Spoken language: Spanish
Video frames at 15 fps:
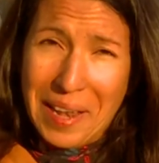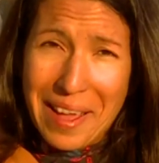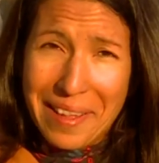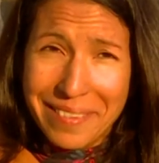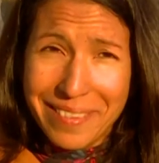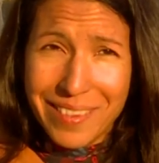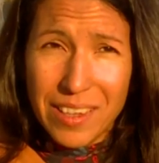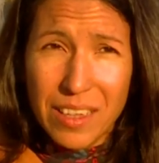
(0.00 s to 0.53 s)

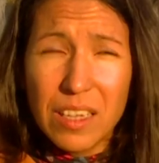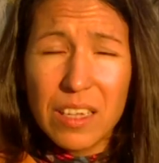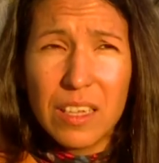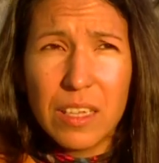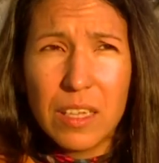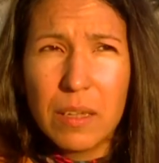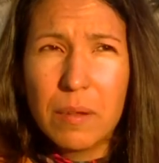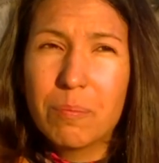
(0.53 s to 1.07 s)
delante
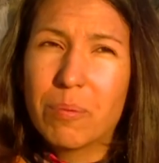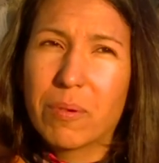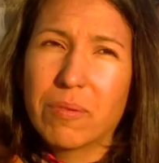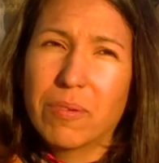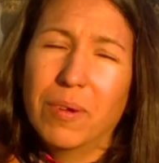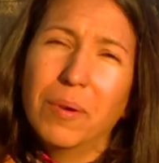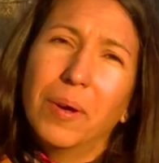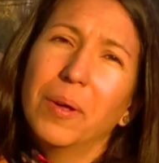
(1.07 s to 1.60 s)
y por
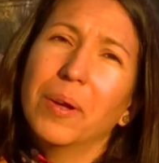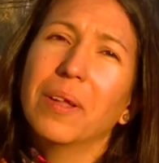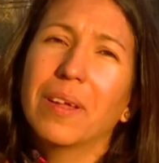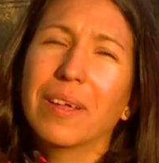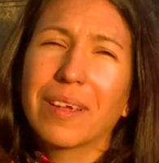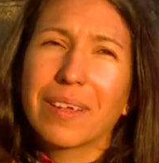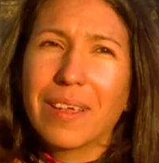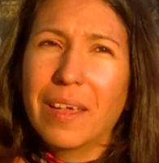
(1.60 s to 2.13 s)
favor
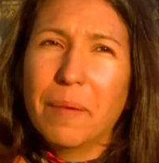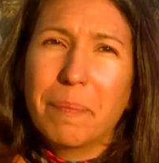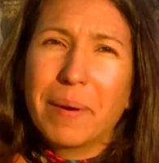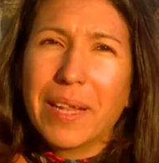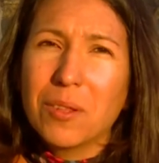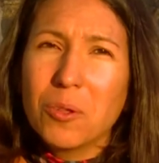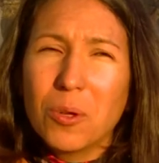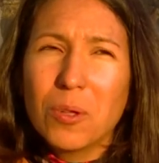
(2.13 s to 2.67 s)
es
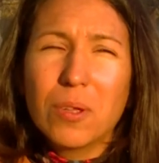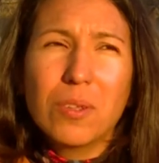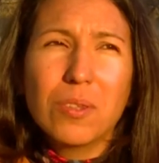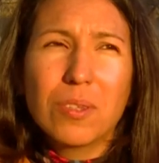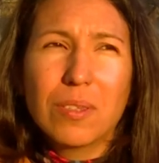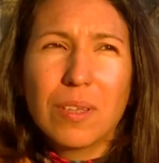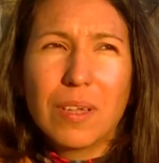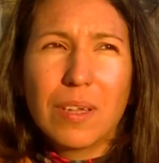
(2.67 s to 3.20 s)
para
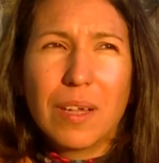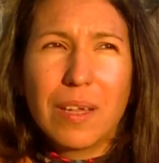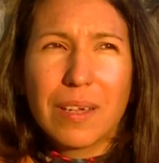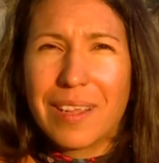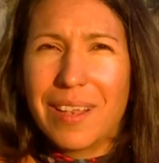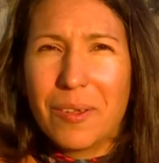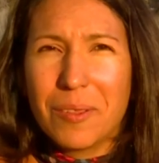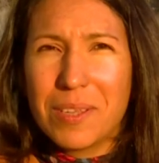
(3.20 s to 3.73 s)
todos,
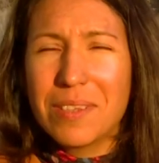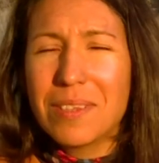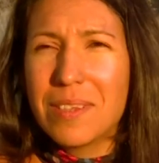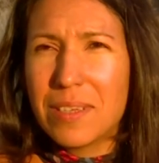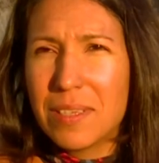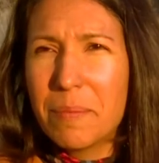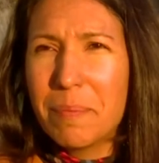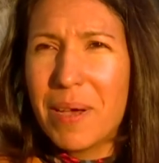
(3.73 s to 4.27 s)
eh, que la
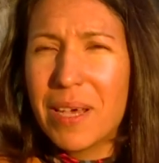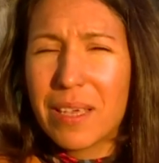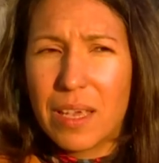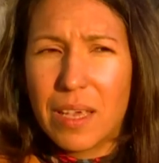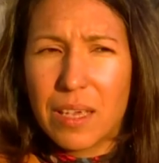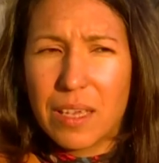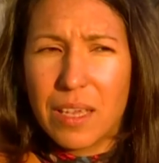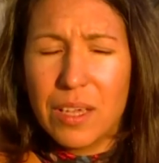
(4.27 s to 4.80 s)
audiencia sepa
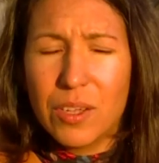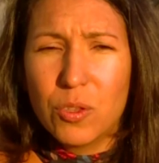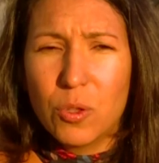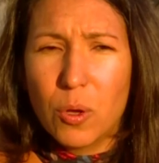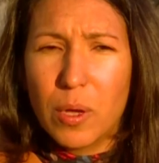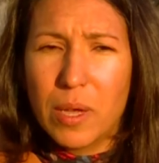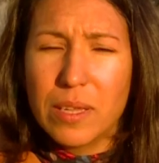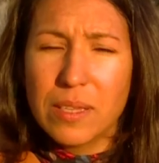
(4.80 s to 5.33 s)
que,
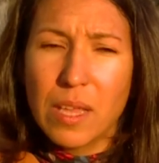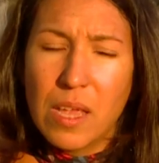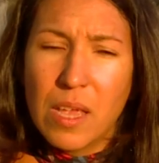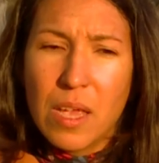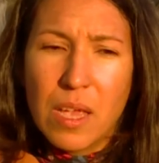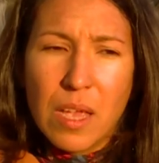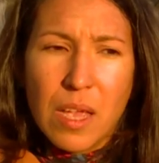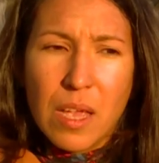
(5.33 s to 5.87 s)
esto es...
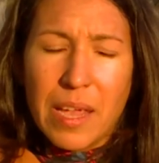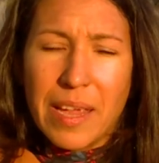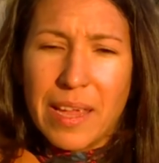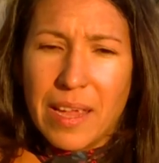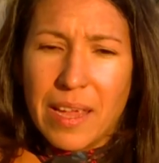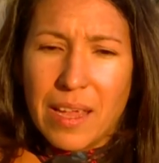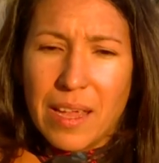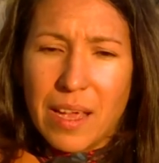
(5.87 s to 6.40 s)

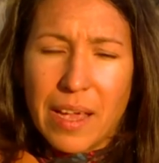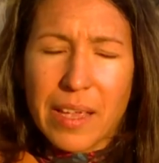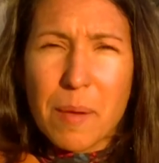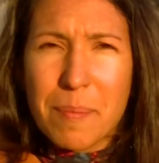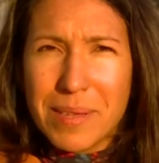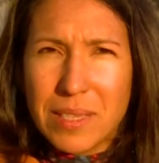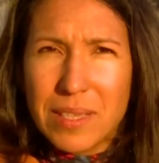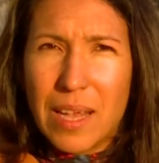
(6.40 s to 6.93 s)
Eh, hay
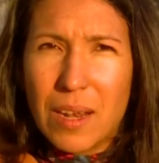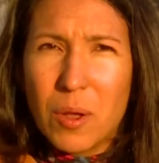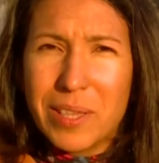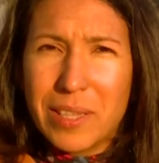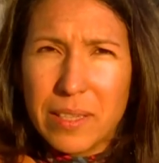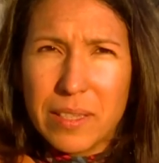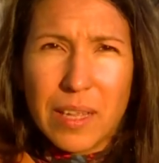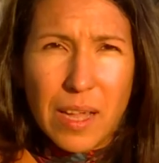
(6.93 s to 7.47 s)
que pensarlo
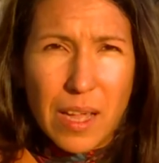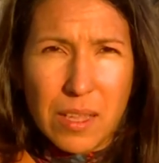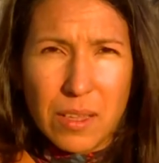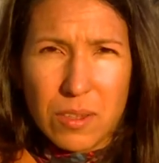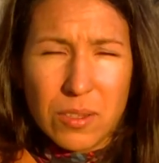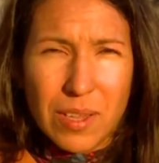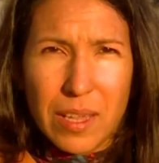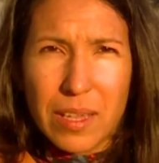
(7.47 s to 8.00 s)
a 30
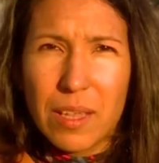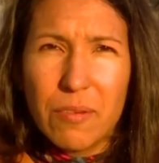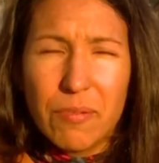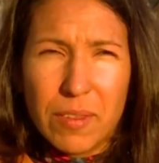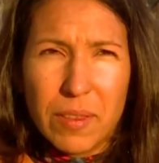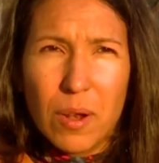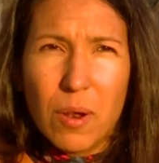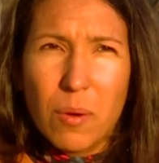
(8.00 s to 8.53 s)
años, hay que
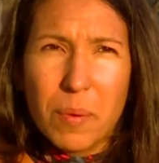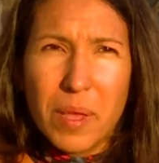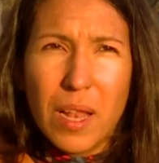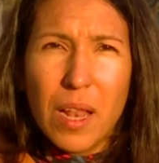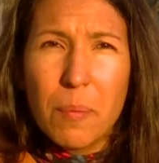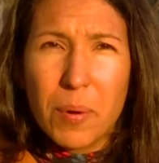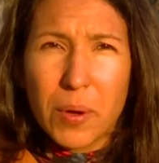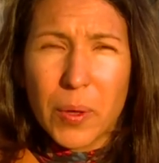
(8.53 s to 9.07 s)
defender los
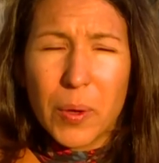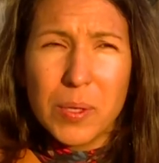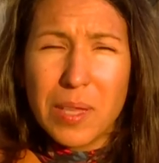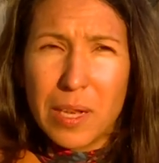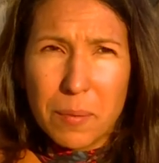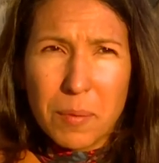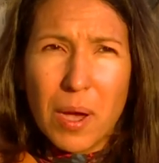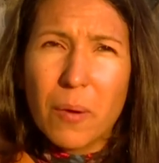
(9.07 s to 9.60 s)
humedales porque hoy
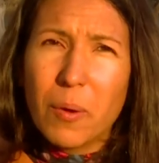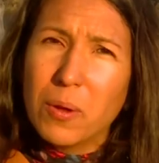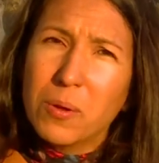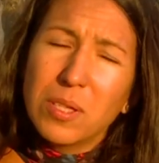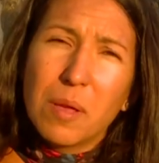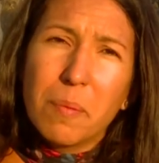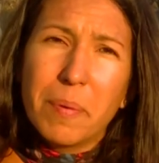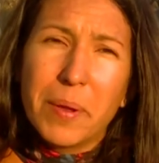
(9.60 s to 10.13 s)
tenemos agua
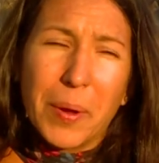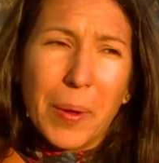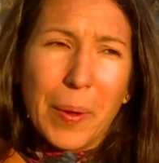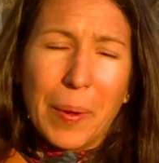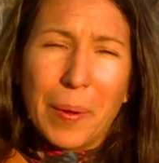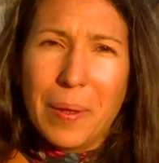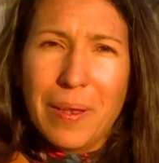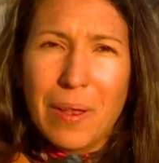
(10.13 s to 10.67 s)
dulce,
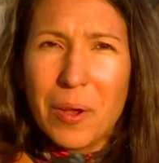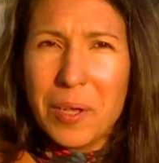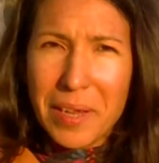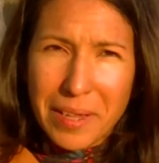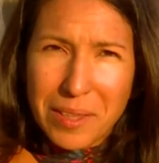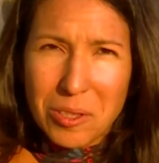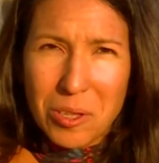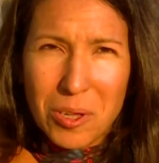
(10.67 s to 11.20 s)
pero los
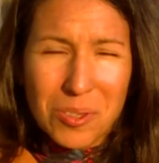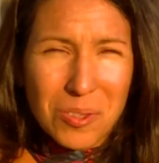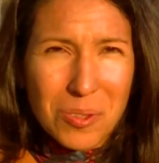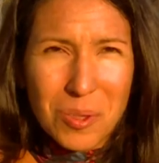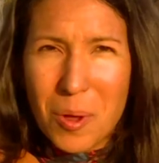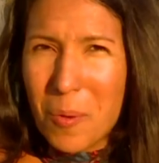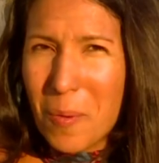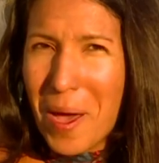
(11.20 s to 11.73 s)
nietos
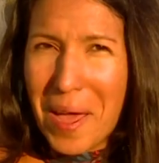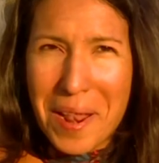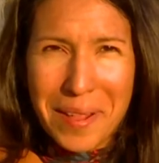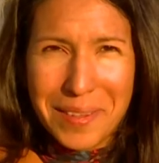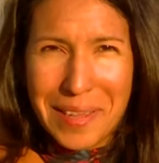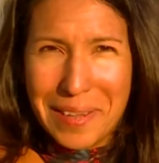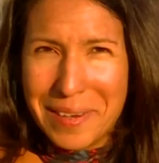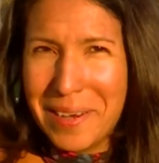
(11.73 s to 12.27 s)
no van
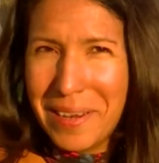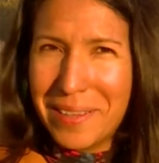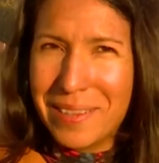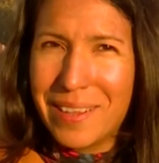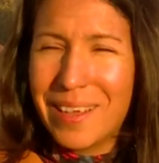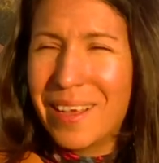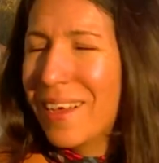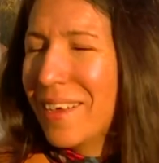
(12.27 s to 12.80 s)
a tener
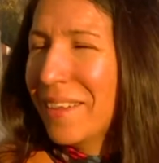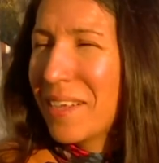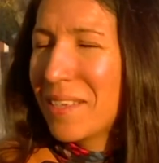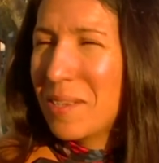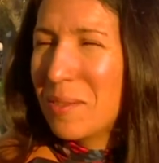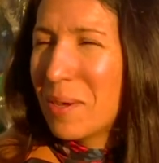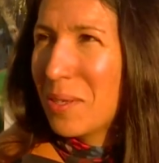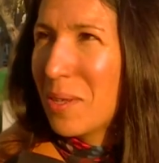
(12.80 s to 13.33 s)
esta
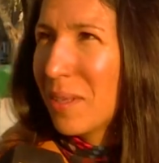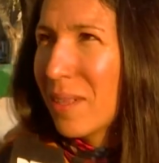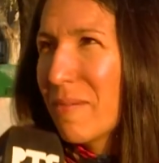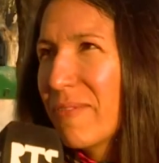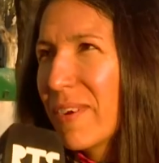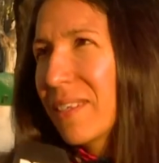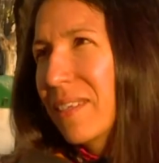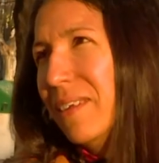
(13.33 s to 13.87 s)
situación
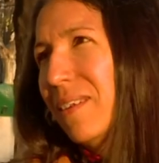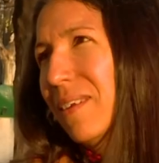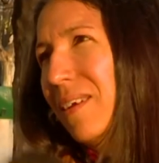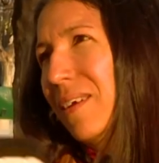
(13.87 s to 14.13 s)
tan fácil.